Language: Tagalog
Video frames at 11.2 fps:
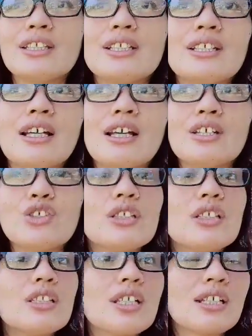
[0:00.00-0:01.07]
tini, uh,
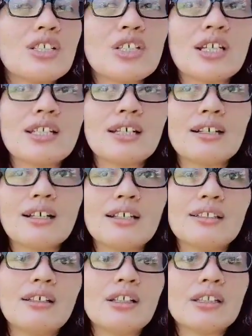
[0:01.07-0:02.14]
chini siya ng
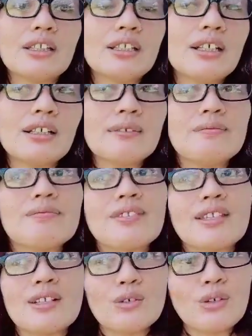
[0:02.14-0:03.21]
ano natin ng
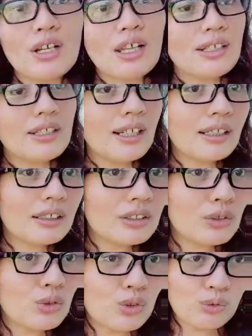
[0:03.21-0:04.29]
Google
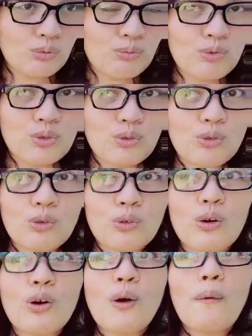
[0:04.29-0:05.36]
ng YouTube so
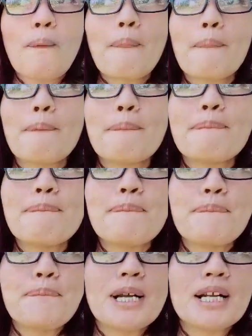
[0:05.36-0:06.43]

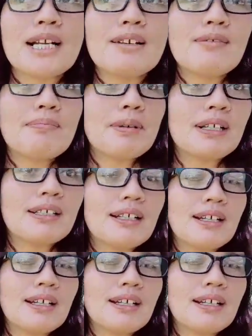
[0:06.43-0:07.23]
pag ano pag